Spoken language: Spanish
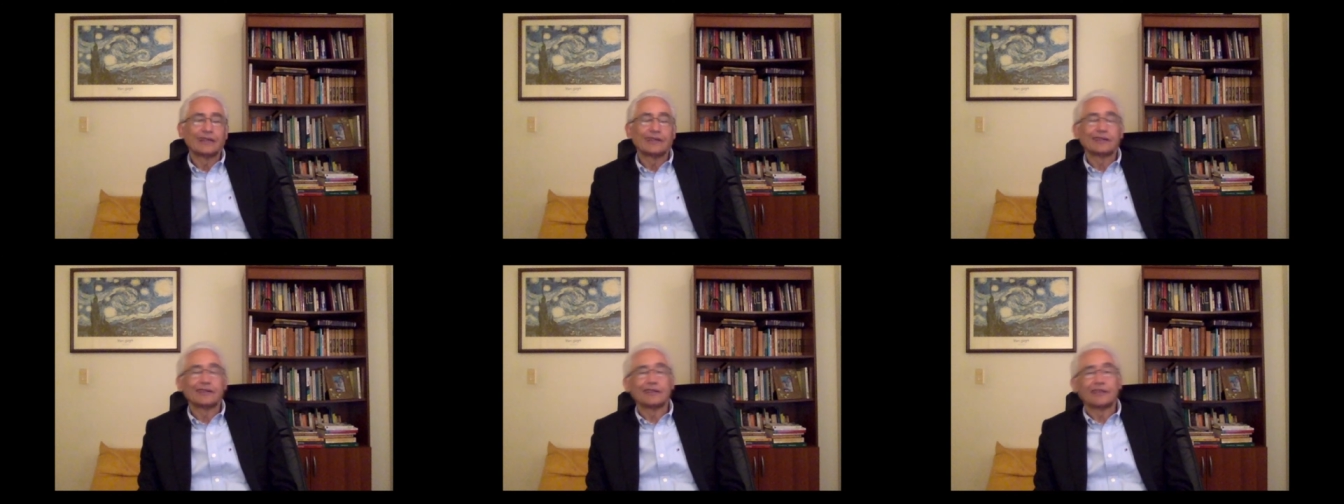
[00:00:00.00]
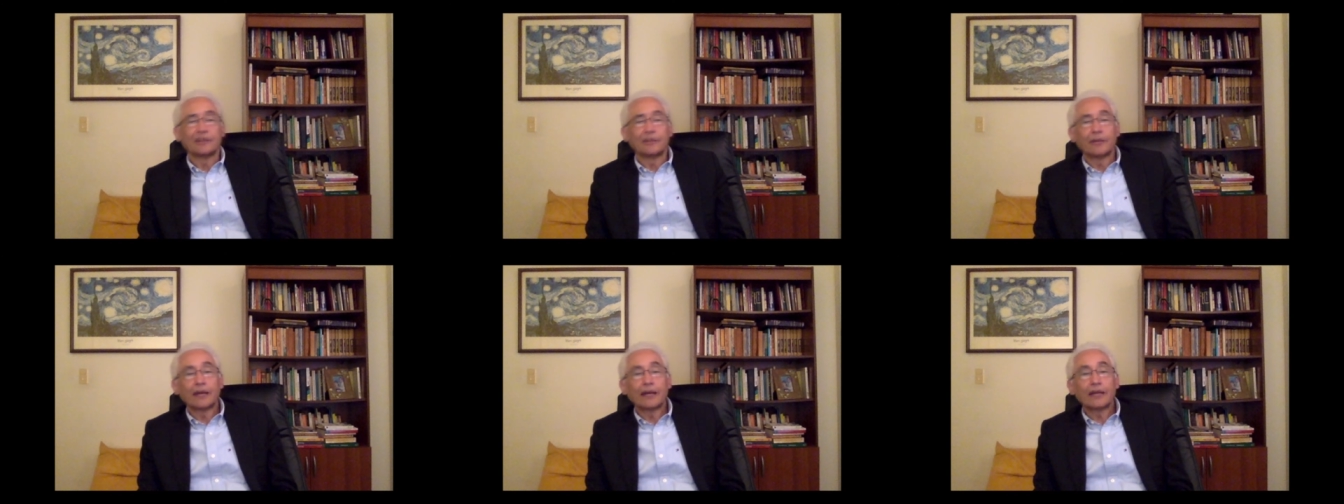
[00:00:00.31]

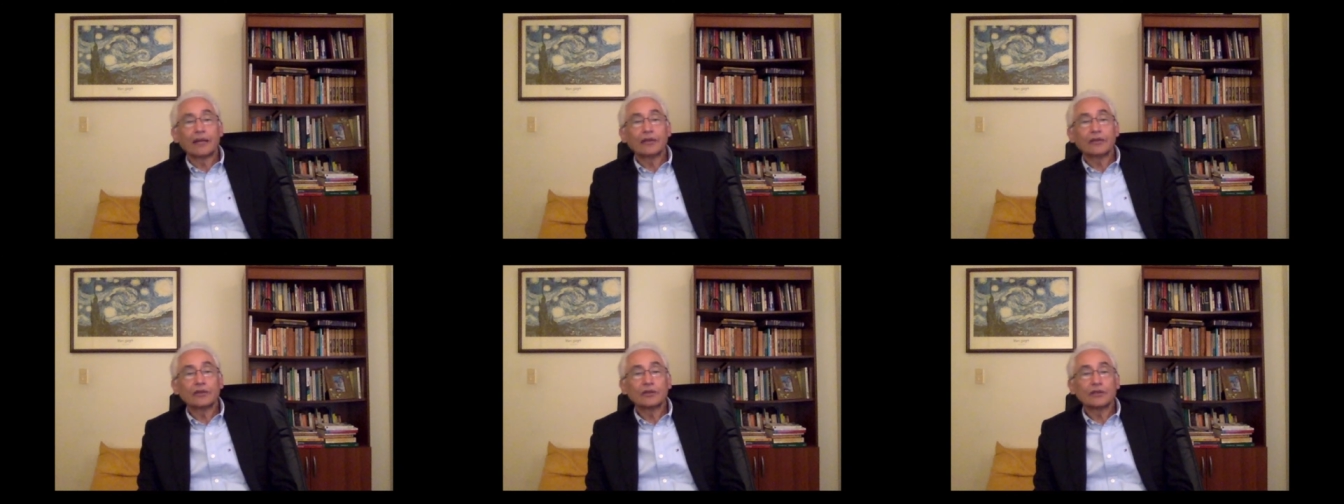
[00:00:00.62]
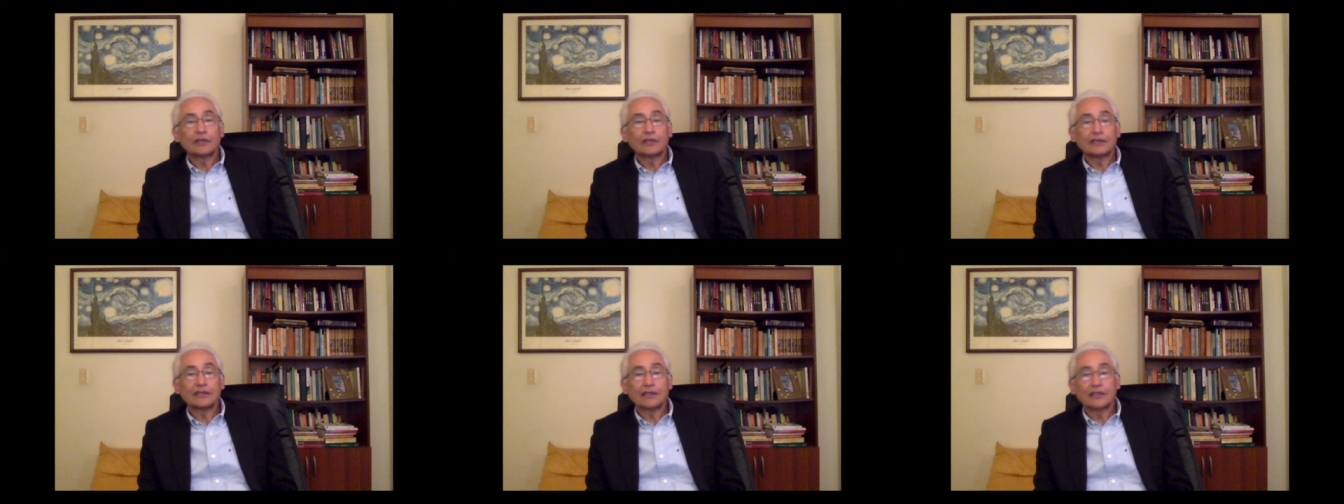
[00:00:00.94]
Sin embargo, en
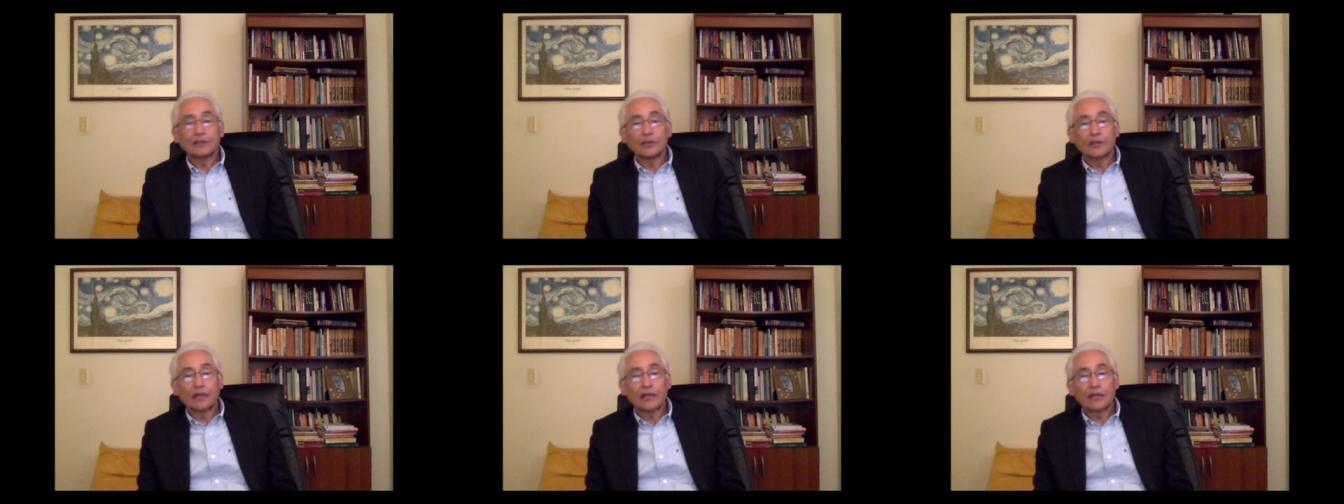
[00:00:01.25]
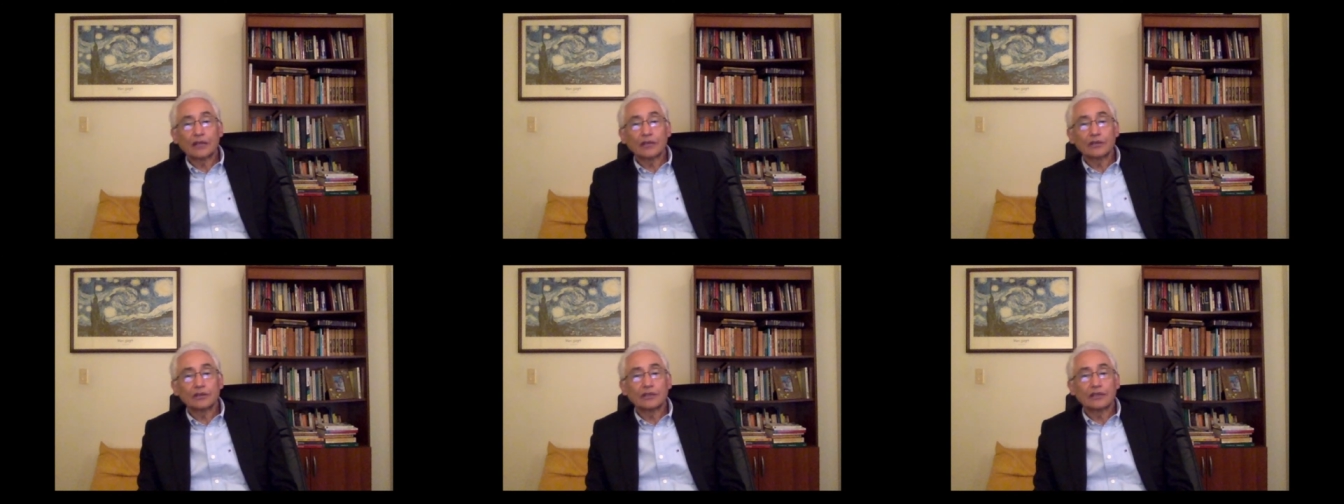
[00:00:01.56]
el ciclo
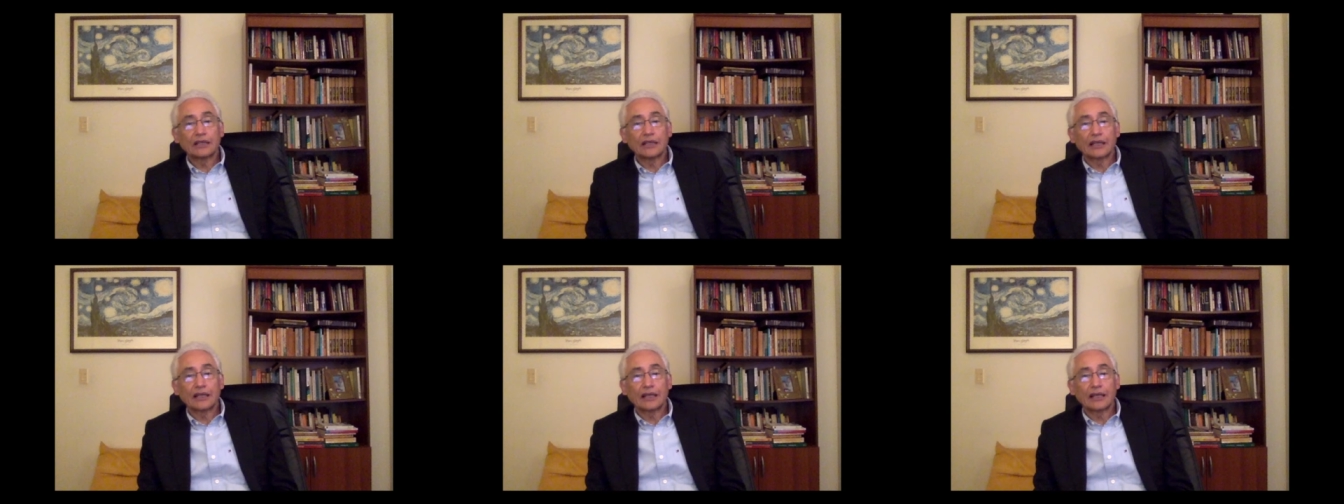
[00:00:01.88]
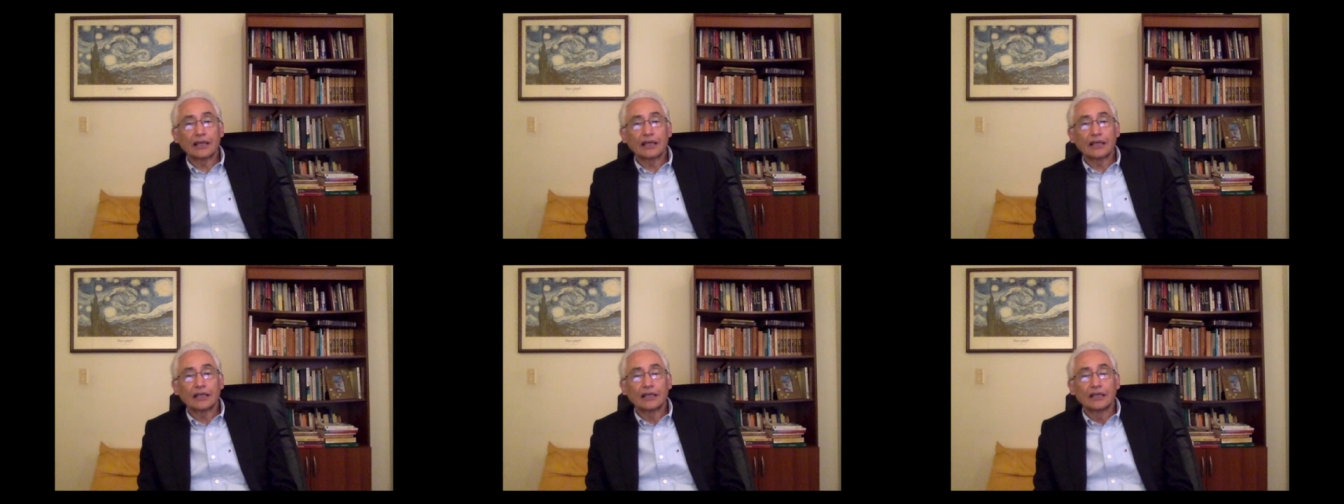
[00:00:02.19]
largo de la
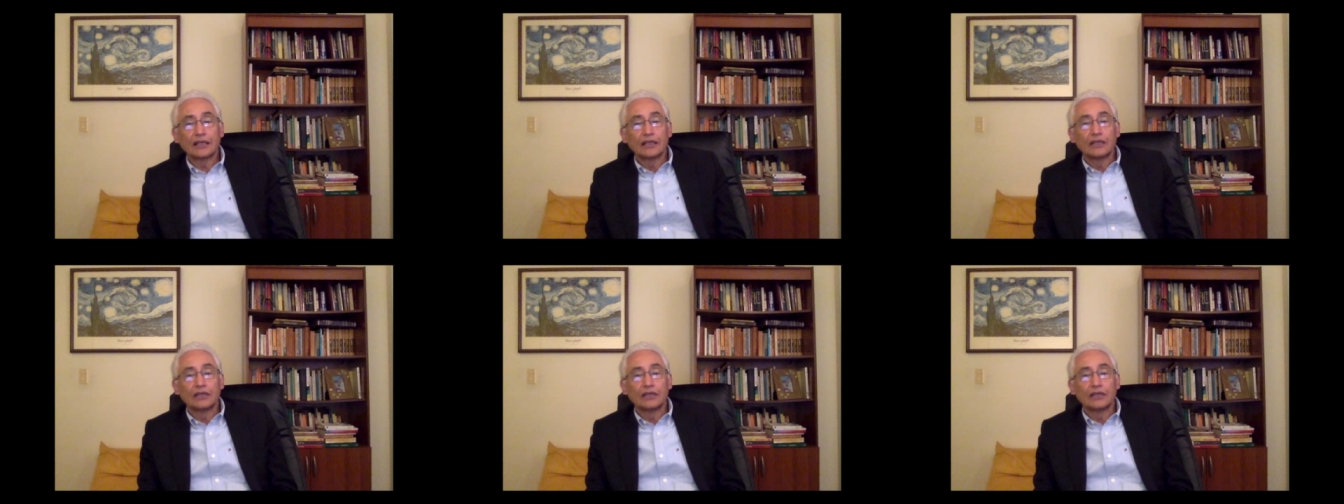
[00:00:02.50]
guerra,